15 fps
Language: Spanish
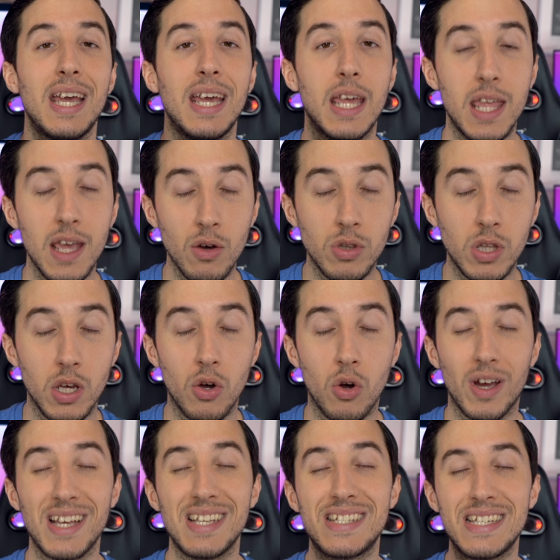Y ya os digo
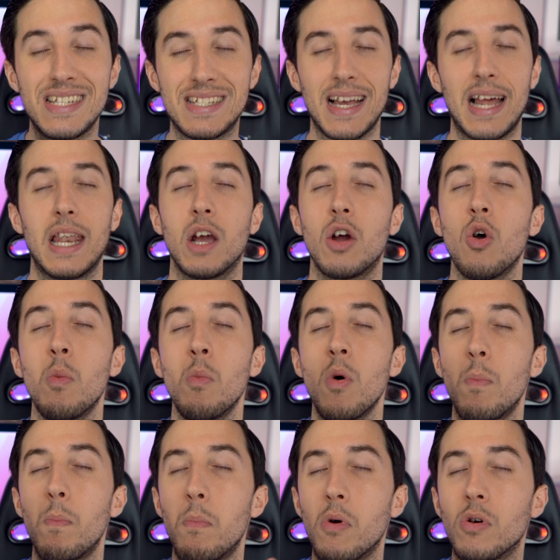que si sale
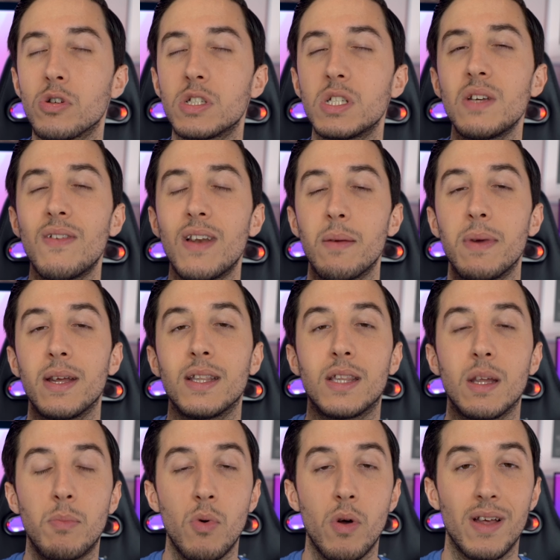como
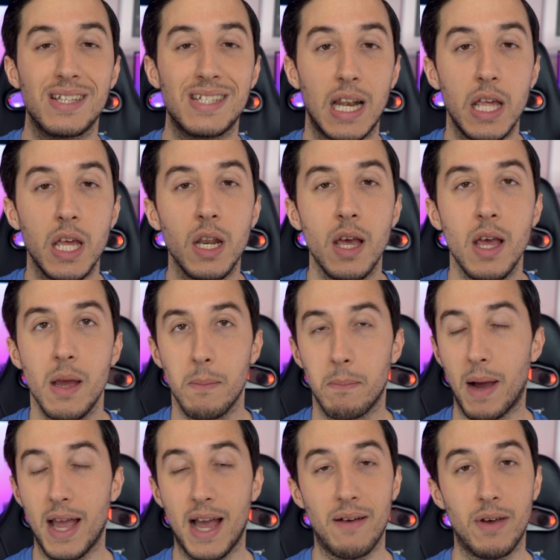posiblemente pueda salir,
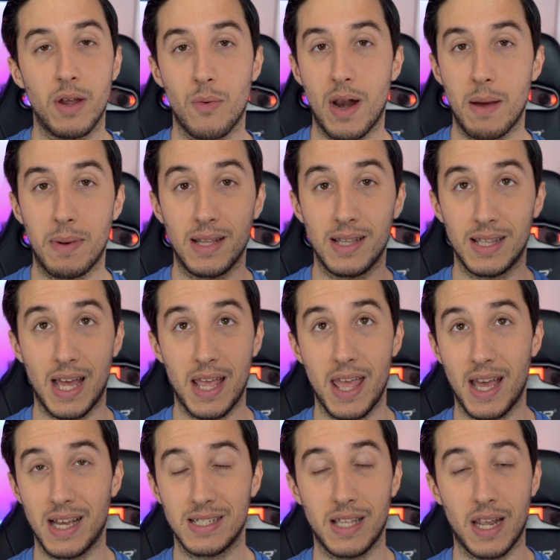vais a ver una
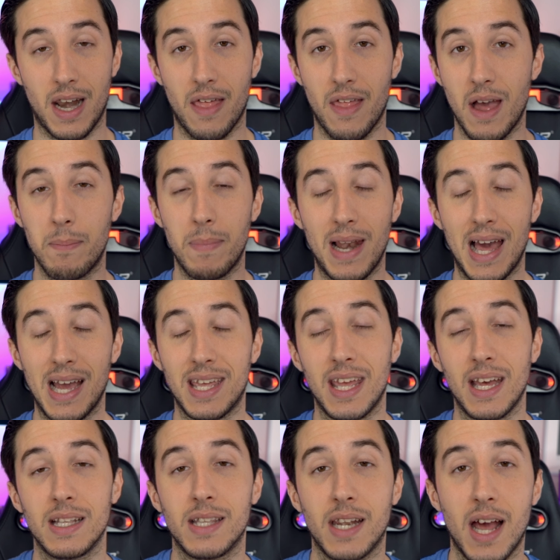pantalla externa de Apple aquí
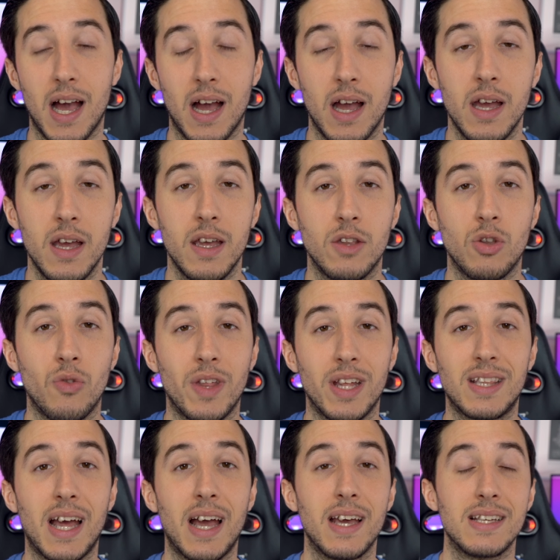atrás donde
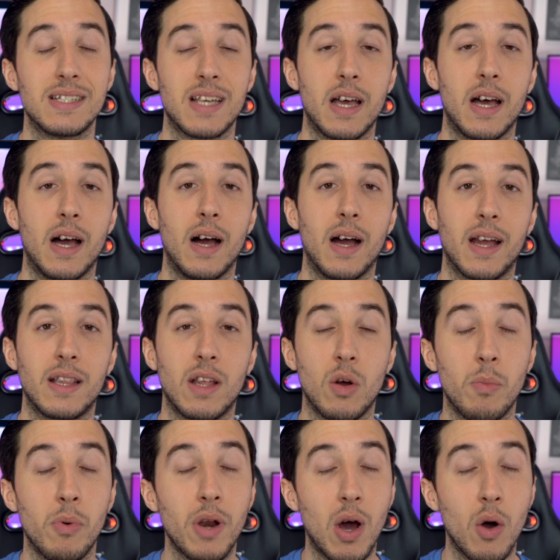está esa que
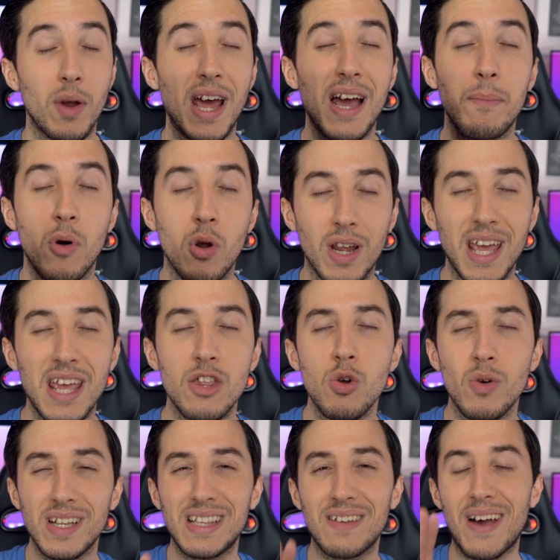tengo por ahora, porque yo
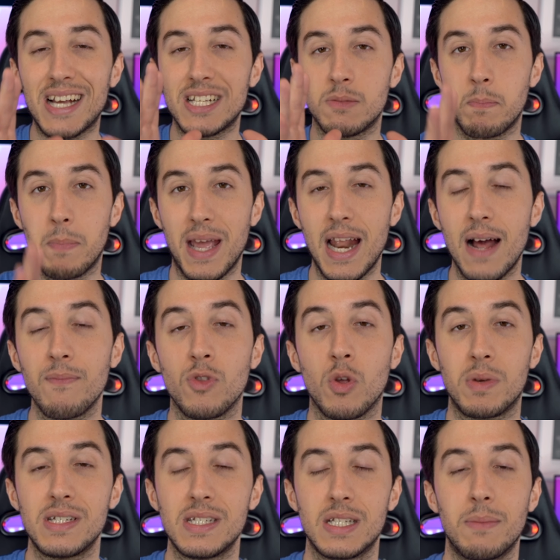estaba esperando
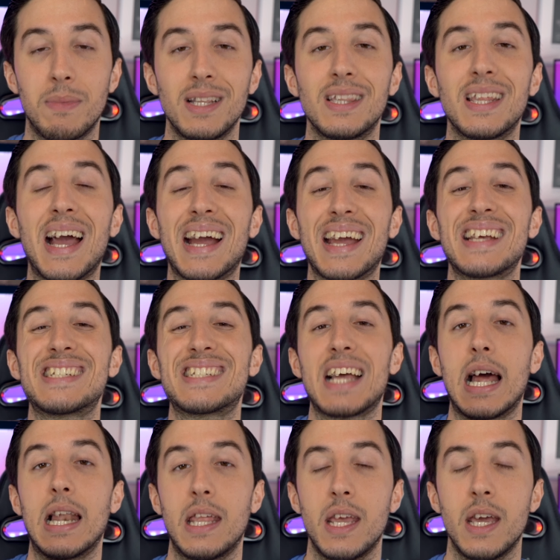precisamente a que
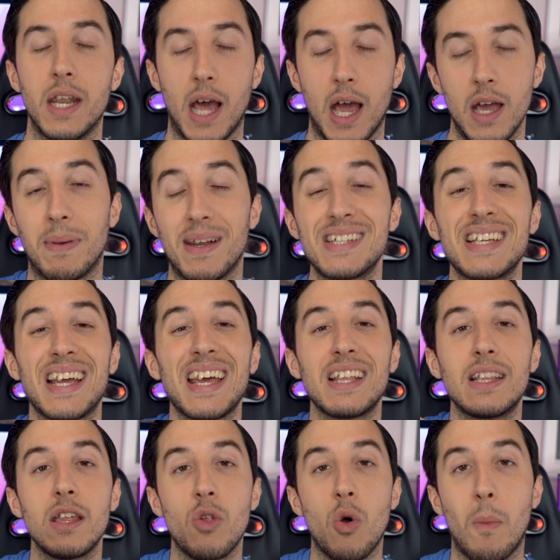saliera. Parece que
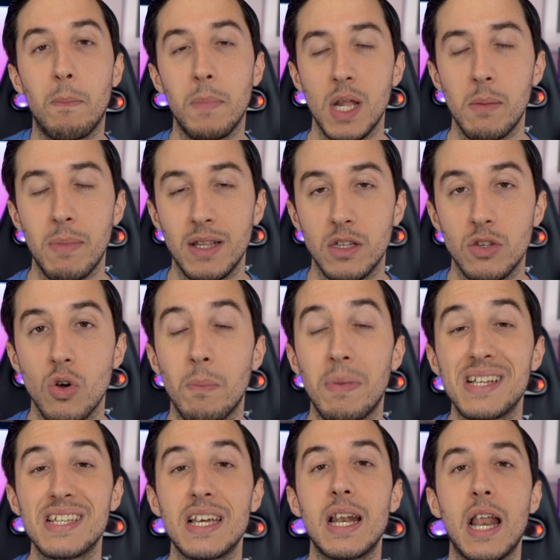este 2022 va
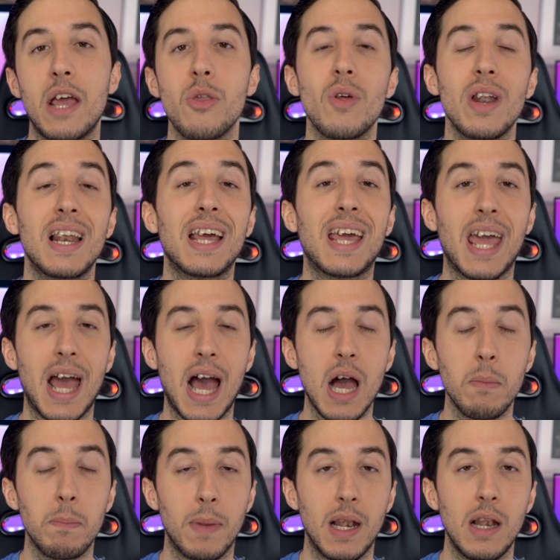a ser el año en el que
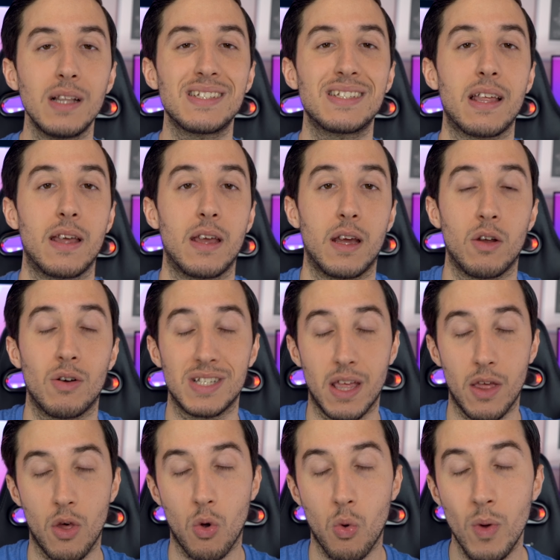Apple, creo que se ha
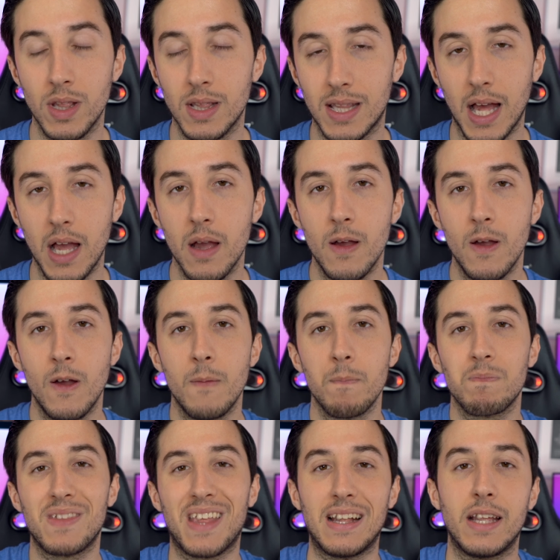dado cuenta,
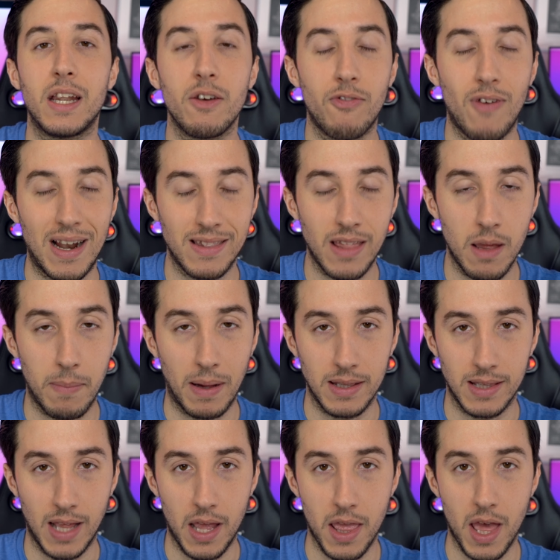que tiene falta de
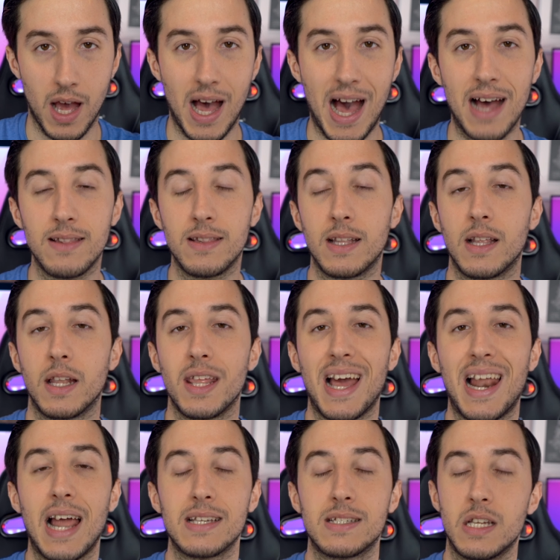pantalla. Antes tenía
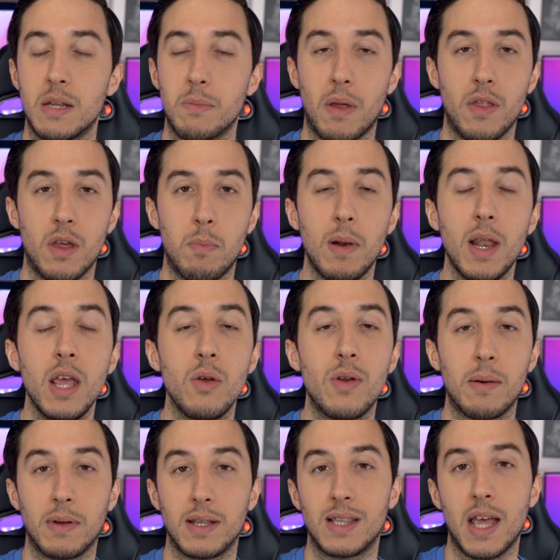la Cinema Display,
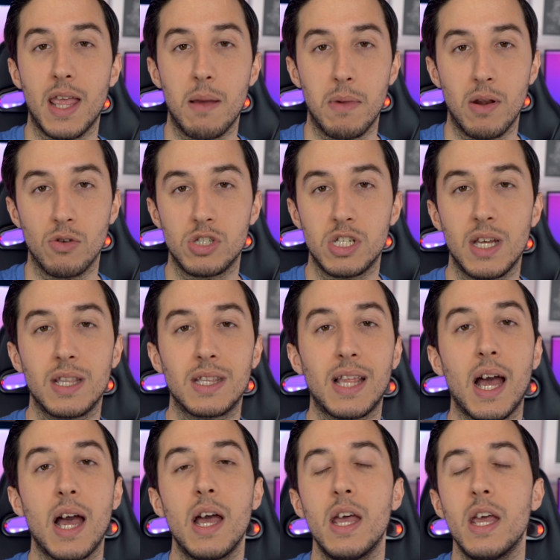una pantalla 1080